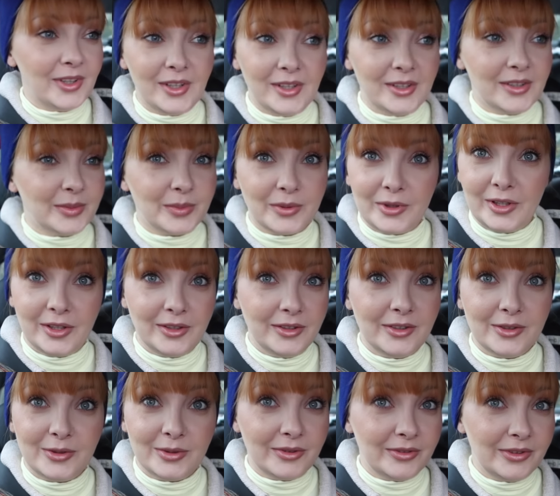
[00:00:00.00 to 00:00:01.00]
Nie jest
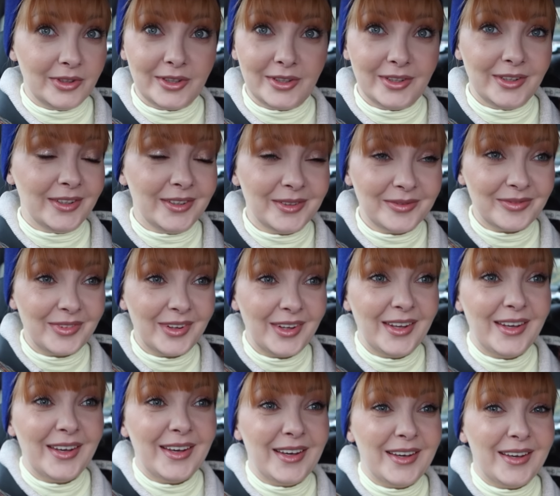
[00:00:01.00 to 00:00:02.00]
poranny człowiek, nie.
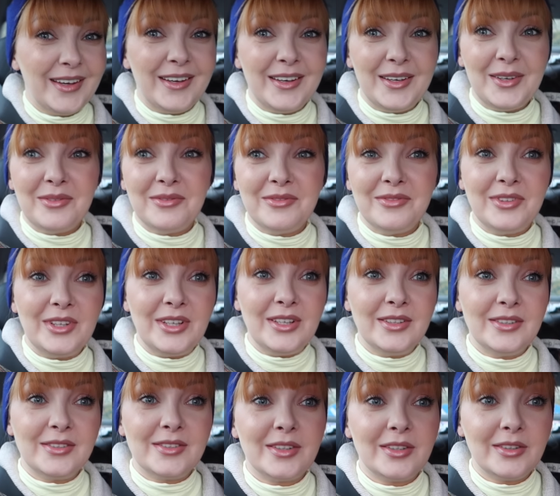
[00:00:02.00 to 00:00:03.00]

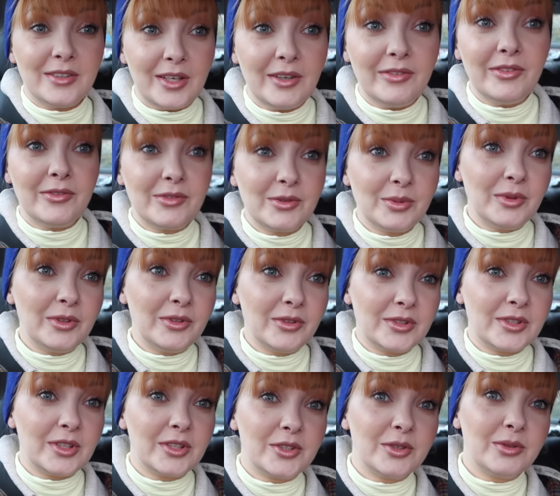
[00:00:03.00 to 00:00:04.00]
Więc y, kawę w sumie
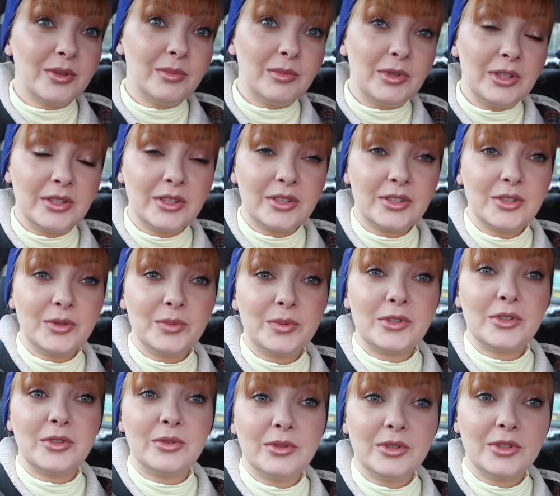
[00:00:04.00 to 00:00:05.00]
dostarczyłam, ale tak się
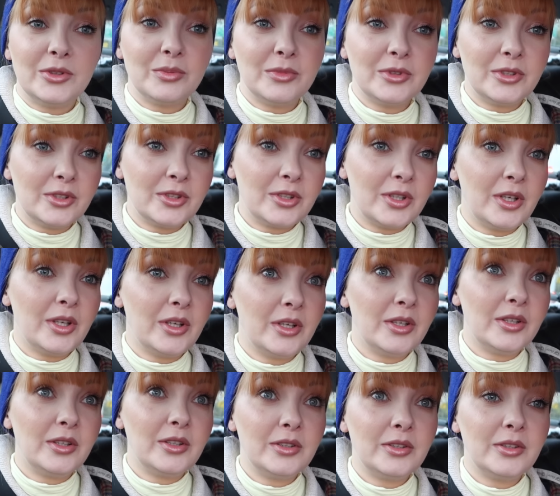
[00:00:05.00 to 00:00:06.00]
śpieszyłyśmy,
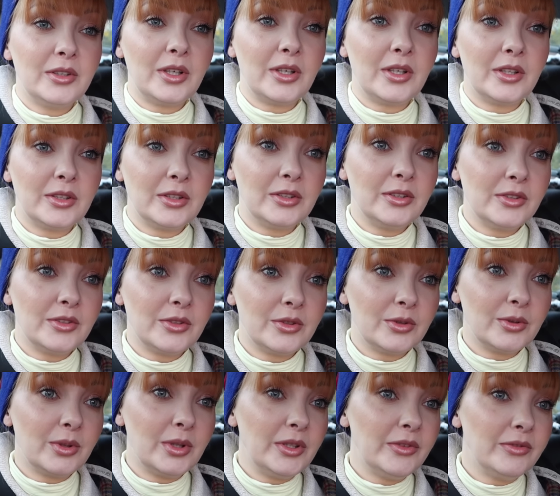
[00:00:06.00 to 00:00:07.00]
że Agata nie
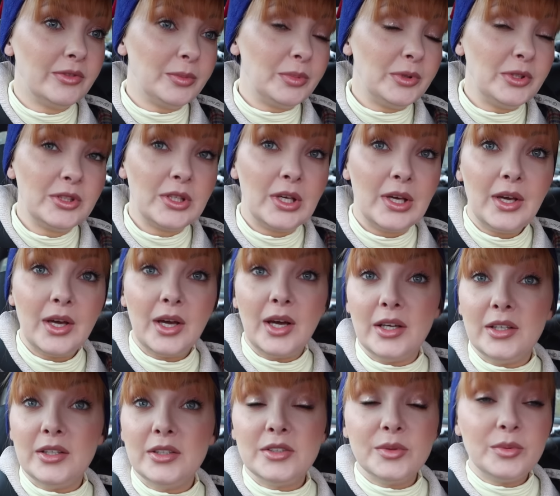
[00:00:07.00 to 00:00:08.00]
zdążyła jej wypić.
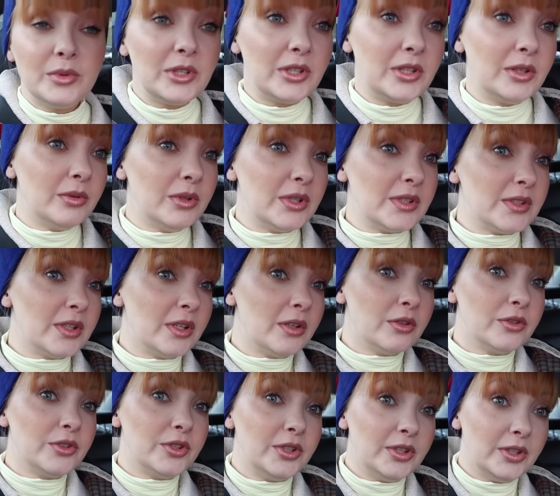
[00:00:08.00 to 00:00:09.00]
A jedziemy na giełdę
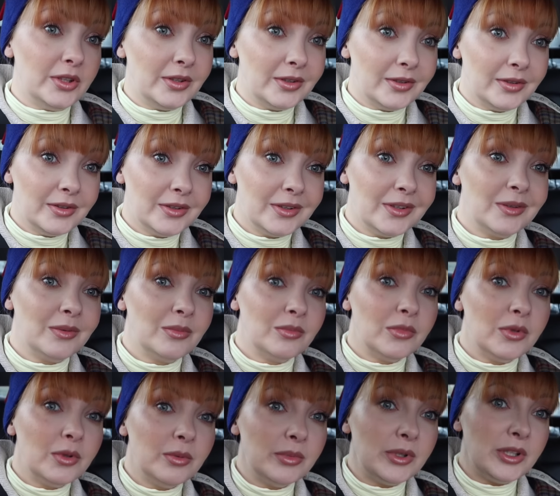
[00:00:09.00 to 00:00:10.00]
staroci na
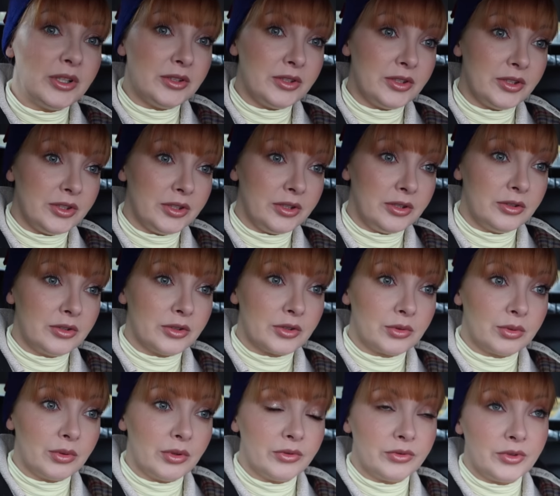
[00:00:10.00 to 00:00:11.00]
momencik
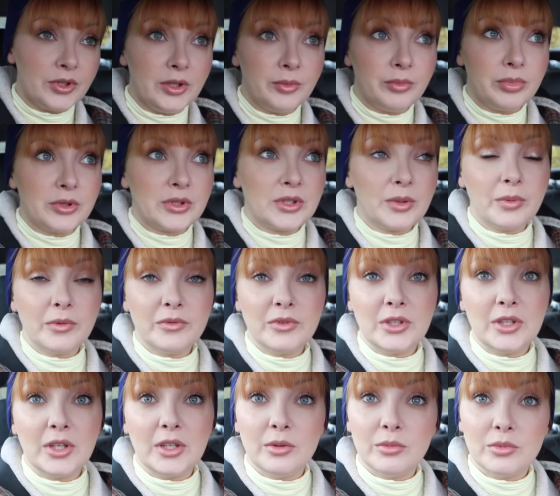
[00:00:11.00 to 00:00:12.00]
dosłownie, bo
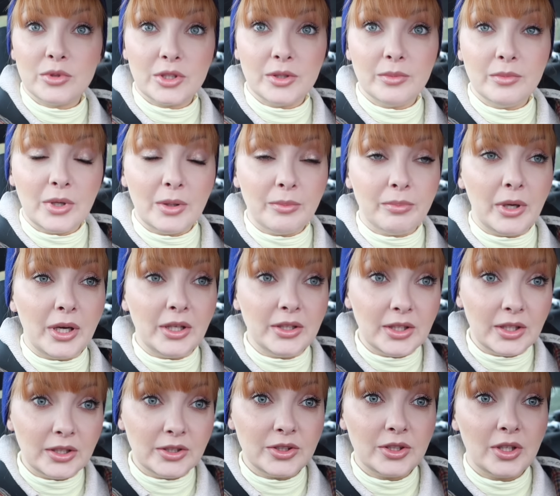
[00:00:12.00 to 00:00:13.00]
zapowiadają, że ma
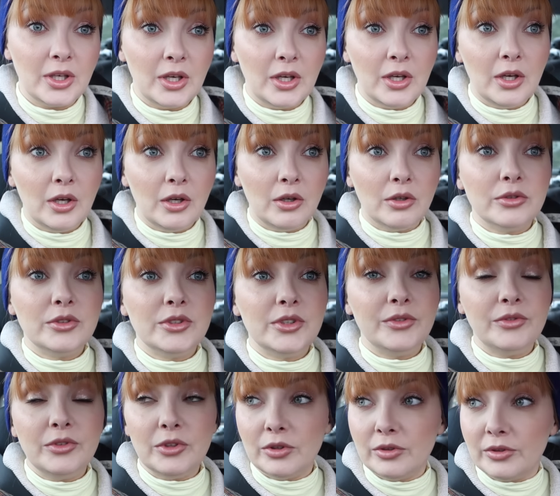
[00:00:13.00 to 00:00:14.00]
padać od
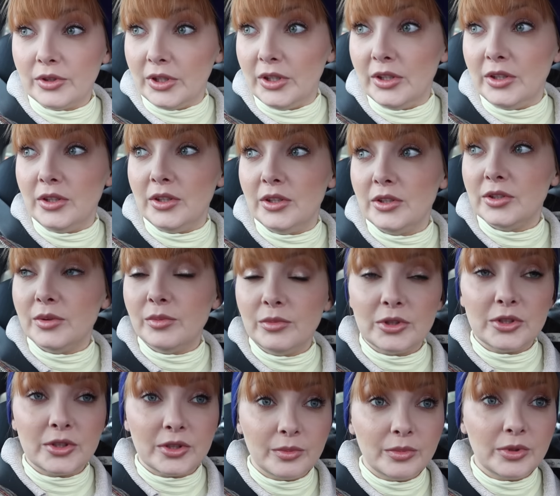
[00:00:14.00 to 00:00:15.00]
dziewiątej. I
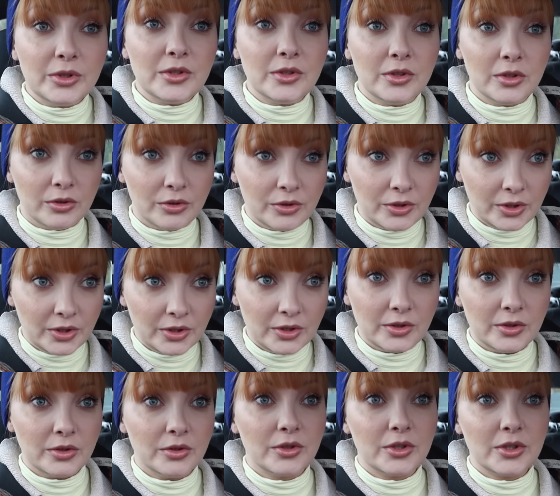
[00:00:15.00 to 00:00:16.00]
jedziemy, żeby zdążyć,
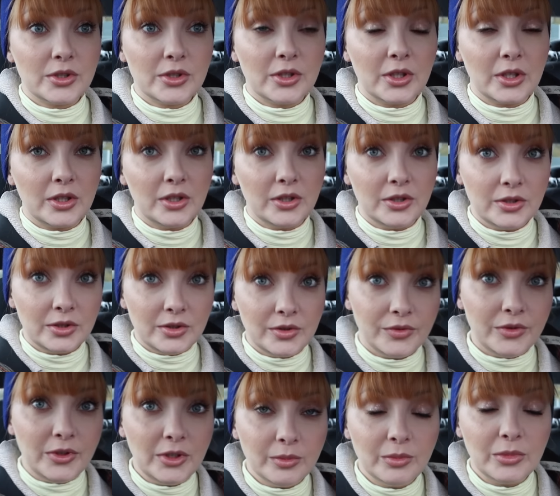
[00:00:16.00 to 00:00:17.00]
zdążyć nakręcić
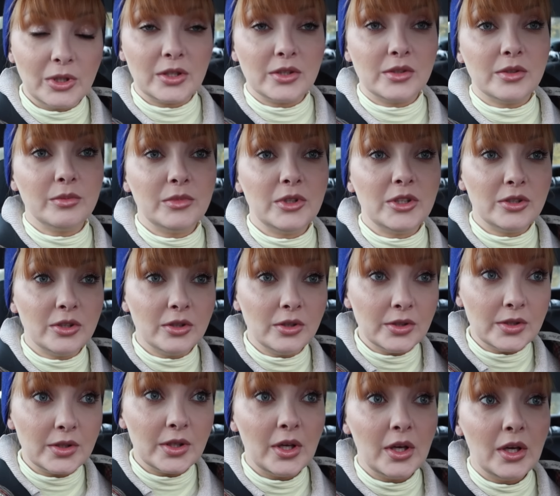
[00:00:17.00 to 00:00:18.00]
film jak co
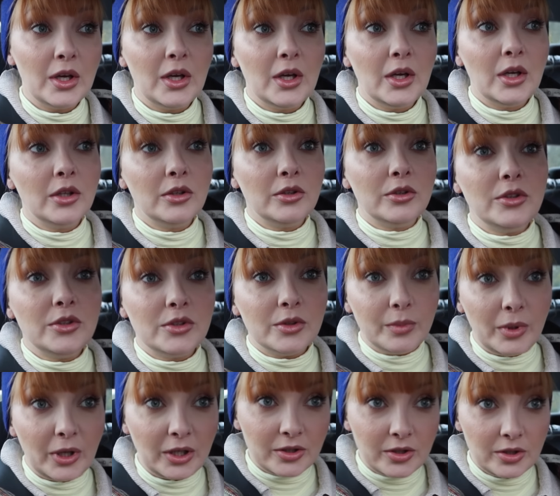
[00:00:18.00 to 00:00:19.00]
miesiąc. No i
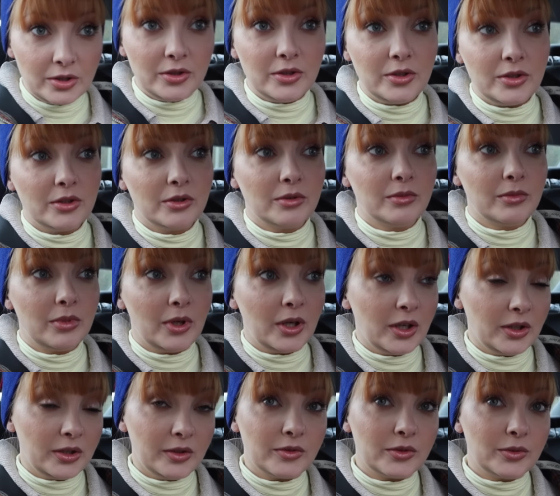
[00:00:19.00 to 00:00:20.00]
zobaczyć,
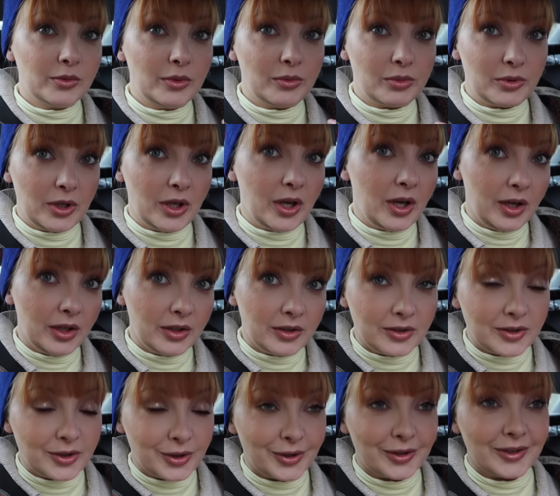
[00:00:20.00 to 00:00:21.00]
Agata w sumie przyjechała
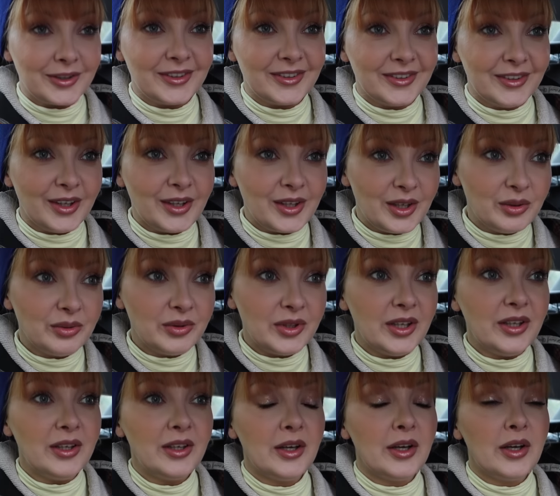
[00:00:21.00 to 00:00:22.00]
też na
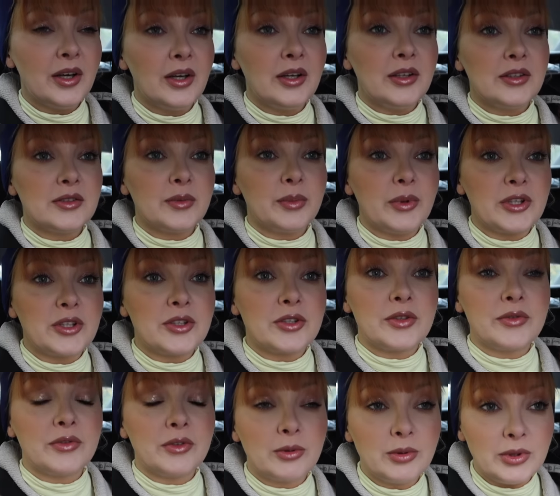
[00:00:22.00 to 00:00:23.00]
giełdę, zobaczyć
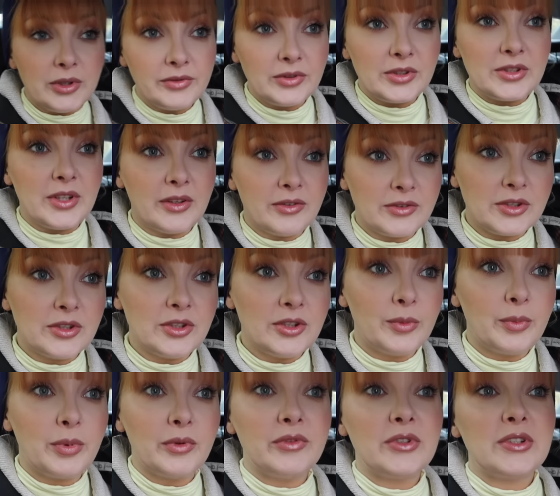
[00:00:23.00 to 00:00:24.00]
czy w ogóle wystawcy
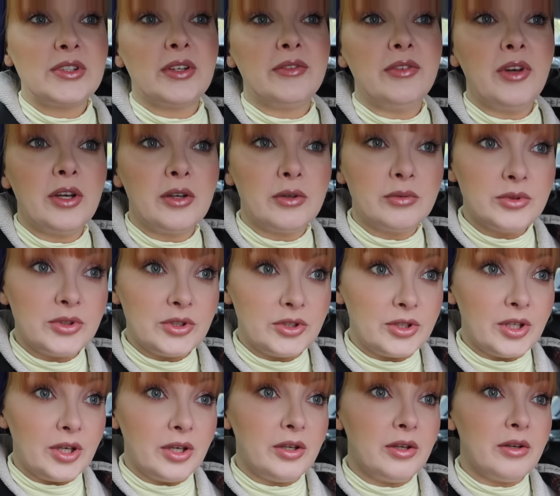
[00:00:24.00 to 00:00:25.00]
się powystawiają
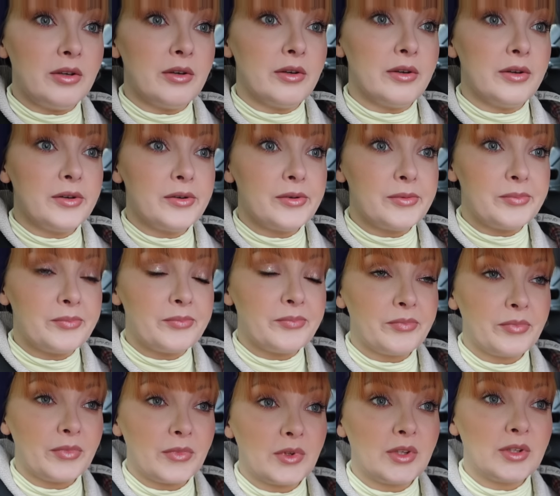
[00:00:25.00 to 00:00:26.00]
dzisiaj um,
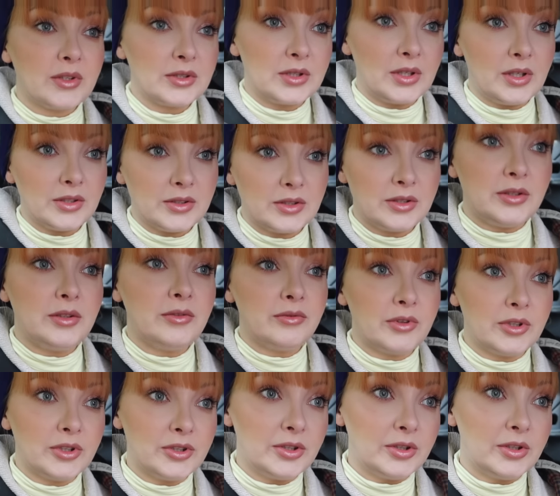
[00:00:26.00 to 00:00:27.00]
z racji
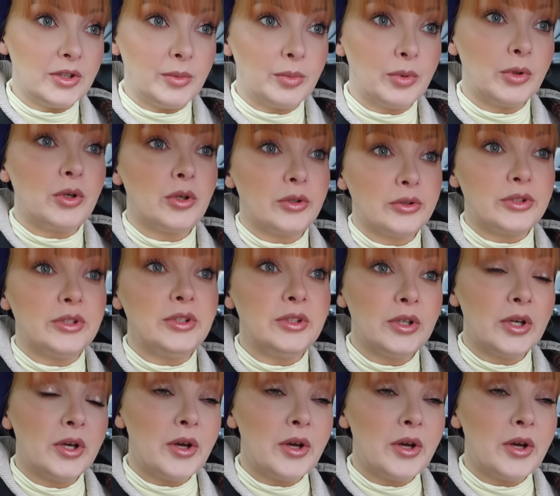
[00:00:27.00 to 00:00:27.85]
właśnie tej pogody.